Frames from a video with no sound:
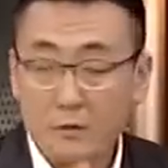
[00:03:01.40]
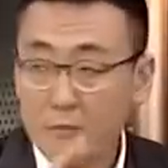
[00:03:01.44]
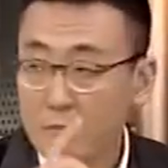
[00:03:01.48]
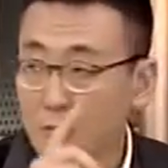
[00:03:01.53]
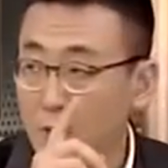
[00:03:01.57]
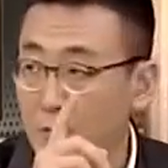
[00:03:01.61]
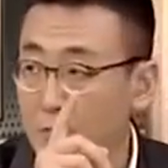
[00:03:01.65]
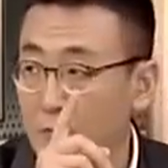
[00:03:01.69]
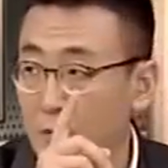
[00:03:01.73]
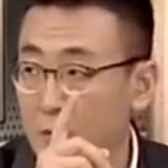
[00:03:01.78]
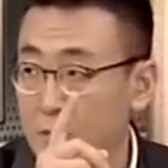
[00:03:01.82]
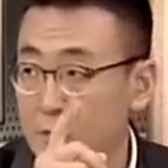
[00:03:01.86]

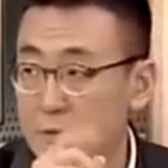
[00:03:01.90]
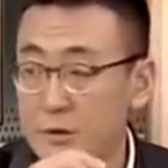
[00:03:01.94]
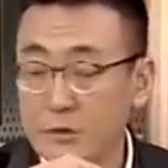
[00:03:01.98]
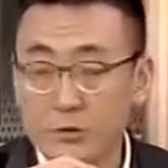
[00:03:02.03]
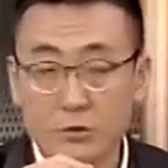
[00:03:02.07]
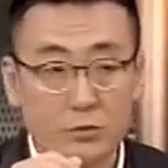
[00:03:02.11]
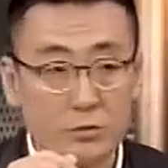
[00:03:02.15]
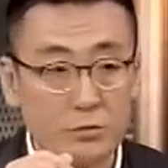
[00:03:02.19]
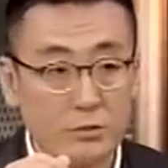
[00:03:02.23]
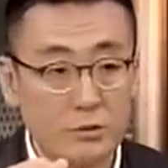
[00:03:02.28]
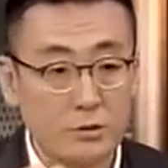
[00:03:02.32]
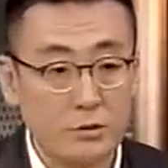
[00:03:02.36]
往往这
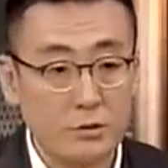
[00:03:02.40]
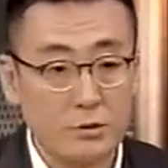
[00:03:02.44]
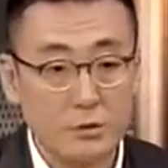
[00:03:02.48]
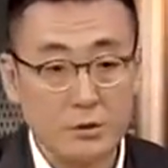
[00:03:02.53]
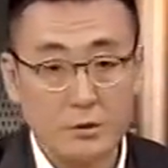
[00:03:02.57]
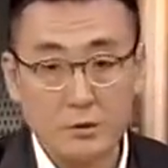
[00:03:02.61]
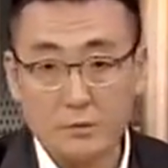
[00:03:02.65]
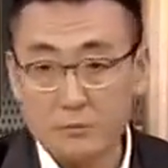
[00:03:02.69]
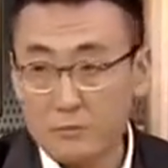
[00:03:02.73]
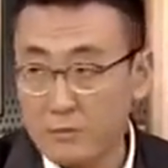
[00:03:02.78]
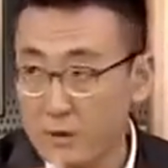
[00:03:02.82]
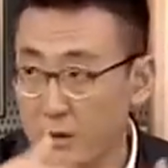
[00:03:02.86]
种就
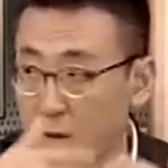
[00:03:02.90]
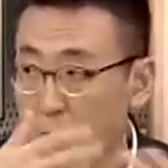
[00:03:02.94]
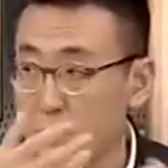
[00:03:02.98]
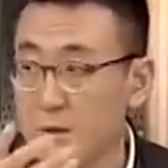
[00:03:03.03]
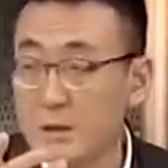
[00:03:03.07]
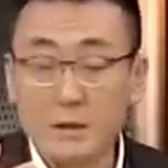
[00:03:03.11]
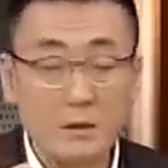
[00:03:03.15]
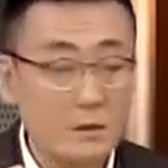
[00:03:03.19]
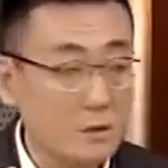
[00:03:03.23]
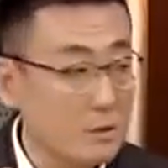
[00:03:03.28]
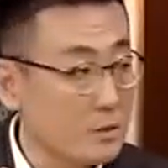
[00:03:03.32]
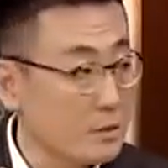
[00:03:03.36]
是为大
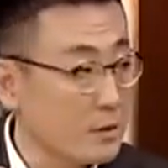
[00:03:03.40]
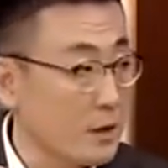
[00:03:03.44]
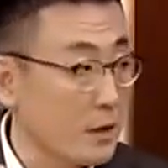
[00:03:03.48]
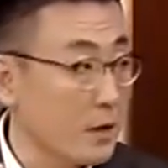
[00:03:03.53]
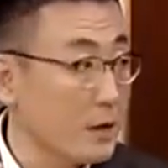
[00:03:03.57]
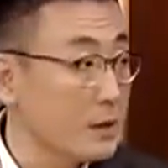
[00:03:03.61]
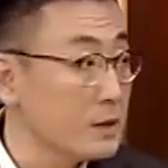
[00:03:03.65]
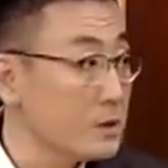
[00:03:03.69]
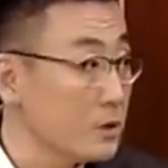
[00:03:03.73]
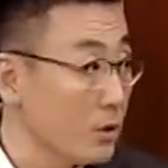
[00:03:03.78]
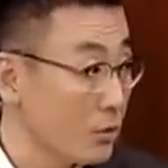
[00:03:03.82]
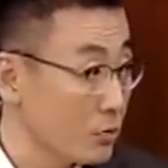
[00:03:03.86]
家
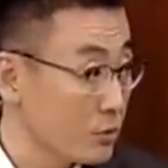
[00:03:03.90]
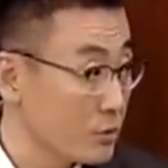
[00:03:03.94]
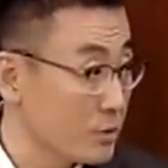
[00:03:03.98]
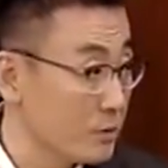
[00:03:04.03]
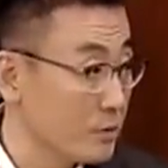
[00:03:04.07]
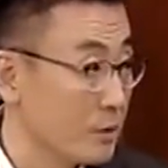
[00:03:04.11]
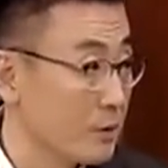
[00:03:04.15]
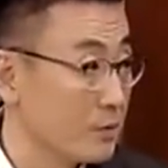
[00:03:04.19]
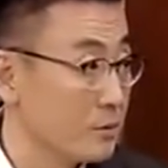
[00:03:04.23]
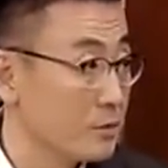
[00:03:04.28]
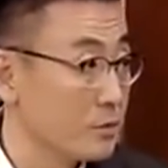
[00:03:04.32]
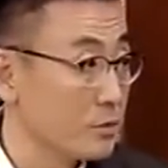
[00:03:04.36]
带来笑
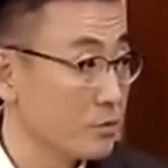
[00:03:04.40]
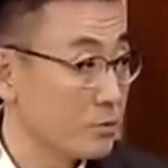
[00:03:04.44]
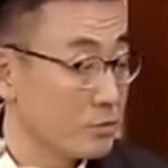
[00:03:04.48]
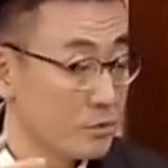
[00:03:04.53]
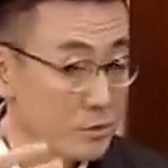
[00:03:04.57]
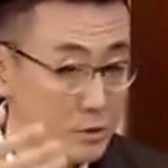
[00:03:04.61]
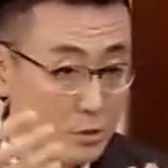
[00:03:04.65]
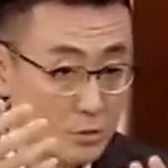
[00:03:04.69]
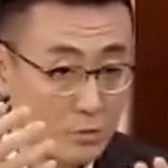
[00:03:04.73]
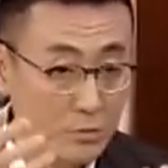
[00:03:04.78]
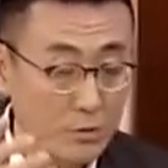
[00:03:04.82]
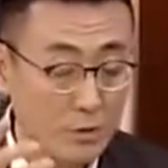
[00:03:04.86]
声的，就
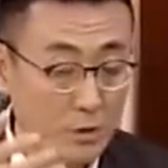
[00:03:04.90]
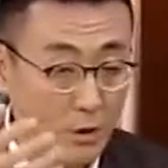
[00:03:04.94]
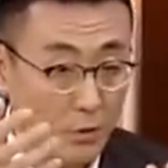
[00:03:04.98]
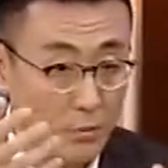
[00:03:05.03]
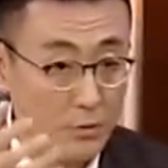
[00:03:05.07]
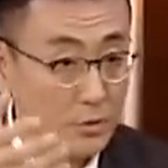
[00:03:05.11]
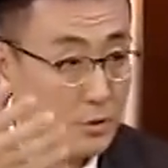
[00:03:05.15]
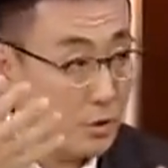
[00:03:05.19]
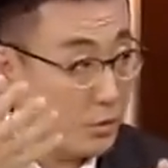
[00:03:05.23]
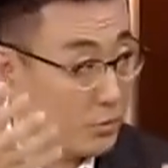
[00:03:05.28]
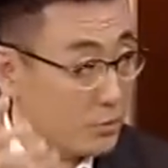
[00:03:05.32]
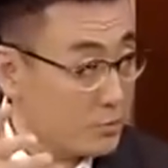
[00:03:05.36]
是这种
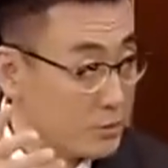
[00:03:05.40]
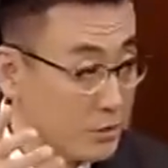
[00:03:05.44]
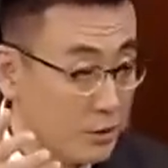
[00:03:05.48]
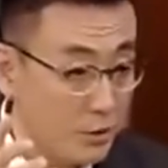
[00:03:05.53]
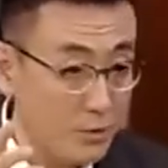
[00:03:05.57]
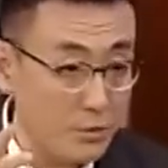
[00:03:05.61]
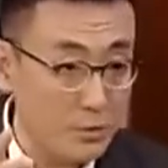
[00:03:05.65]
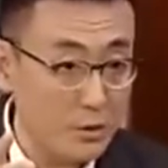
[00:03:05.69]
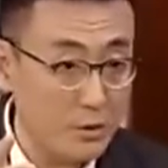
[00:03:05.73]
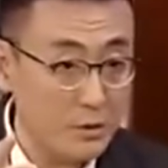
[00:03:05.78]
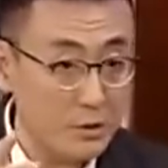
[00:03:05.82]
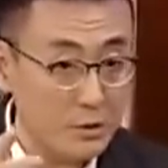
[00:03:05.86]
搞
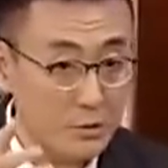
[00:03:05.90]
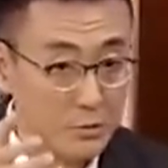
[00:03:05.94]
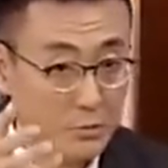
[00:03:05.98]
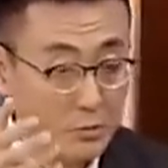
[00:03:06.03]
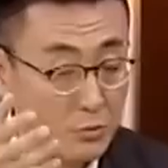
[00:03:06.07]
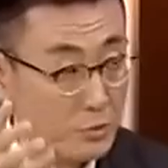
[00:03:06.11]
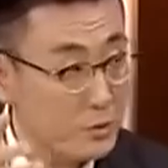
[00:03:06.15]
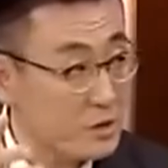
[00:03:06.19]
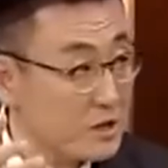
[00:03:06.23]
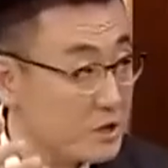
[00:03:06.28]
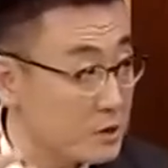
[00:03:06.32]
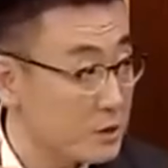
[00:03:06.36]
笑的这种
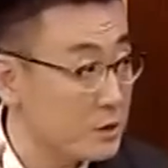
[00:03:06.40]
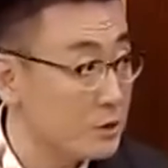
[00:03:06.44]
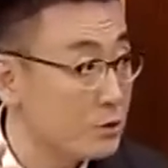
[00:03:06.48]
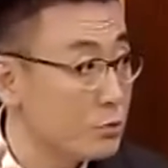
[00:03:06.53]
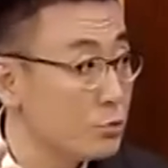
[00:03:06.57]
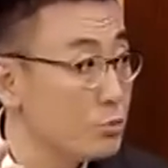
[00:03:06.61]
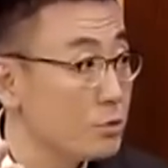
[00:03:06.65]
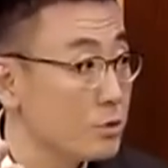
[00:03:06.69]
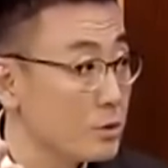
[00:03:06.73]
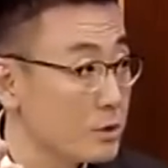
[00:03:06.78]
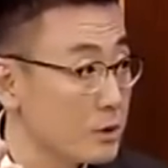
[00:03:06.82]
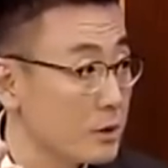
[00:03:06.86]
或者喜
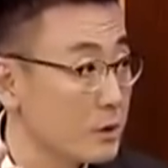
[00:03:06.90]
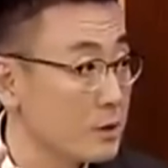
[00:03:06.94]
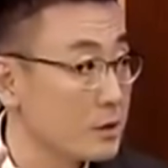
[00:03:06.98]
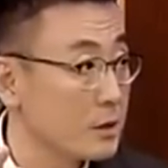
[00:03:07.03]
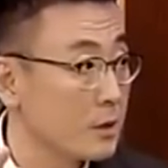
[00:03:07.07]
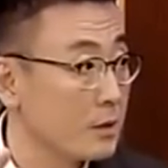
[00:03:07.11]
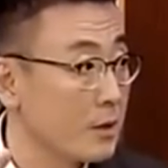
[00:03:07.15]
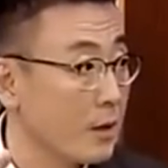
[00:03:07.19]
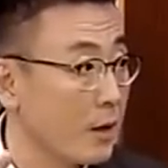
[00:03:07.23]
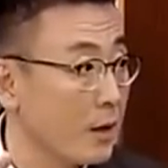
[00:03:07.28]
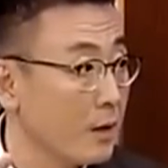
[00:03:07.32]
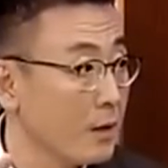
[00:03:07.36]
剧的这个
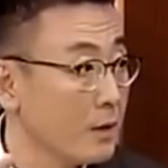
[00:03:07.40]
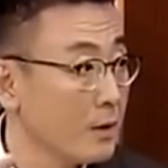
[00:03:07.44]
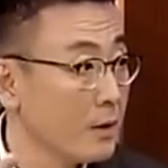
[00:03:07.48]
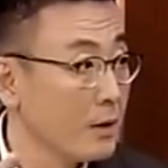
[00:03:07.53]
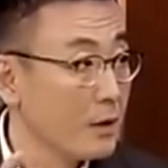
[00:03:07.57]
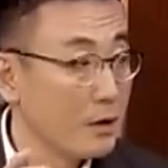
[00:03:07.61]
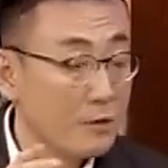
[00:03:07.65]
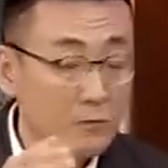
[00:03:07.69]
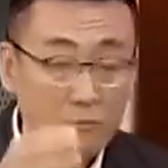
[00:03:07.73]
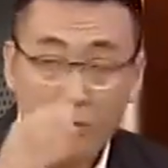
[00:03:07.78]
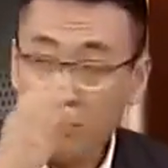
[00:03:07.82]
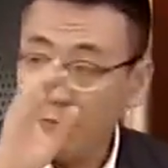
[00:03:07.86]
人呐，
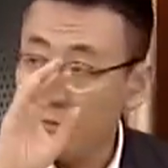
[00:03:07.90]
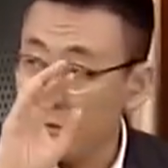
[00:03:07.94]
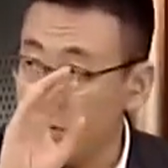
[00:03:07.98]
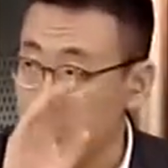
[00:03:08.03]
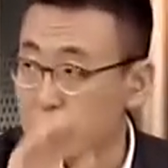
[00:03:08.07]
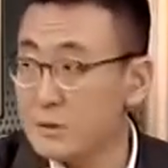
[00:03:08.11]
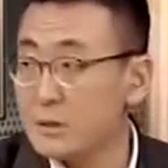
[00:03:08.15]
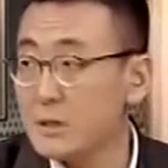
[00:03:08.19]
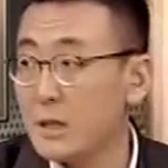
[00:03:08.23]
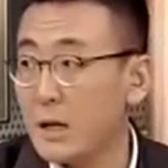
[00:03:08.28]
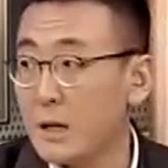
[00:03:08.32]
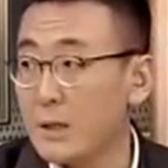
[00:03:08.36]
往往
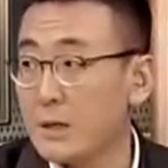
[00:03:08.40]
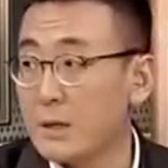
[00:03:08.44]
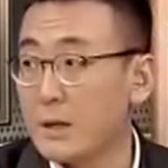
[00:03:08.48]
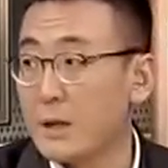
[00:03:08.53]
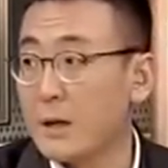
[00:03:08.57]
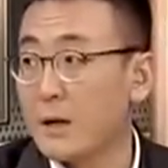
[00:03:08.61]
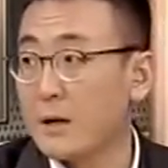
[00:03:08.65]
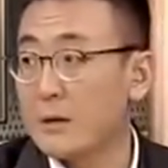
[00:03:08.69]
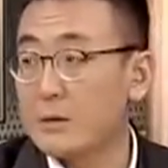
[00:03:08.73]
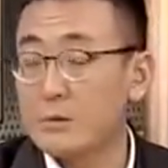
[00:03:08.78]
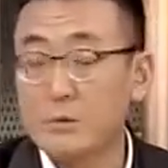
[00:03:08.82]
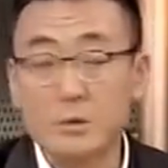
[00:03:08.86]
私下里
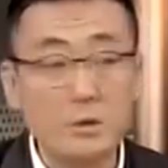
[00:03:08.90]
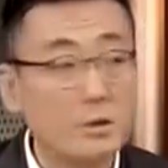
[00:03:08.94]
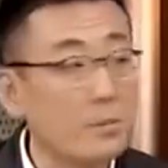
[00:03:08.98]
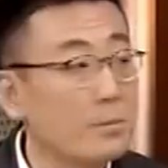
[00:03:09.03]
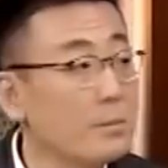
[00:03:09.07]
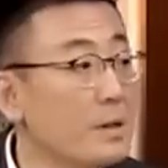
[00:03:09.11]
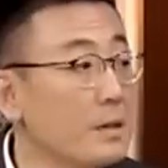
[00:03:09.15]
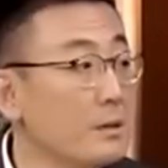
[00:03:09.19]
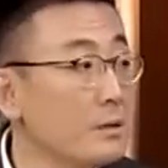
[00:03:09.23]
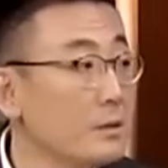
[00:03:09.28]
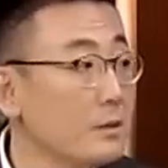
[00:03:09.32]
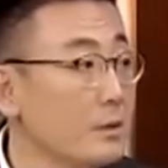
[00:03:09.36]
啊就挺
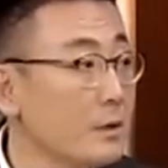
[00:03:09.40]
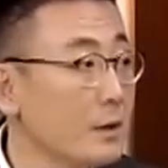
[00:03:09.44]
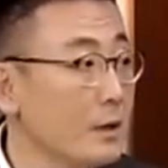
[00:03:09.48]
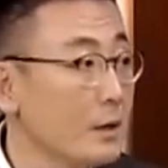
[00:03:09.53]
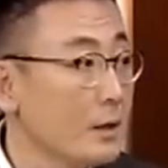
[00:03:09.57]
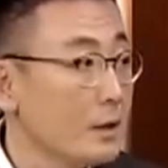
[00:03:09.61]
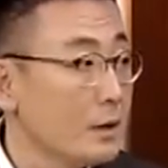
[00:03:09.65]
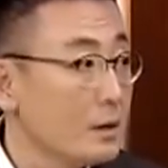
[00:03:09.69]
闷。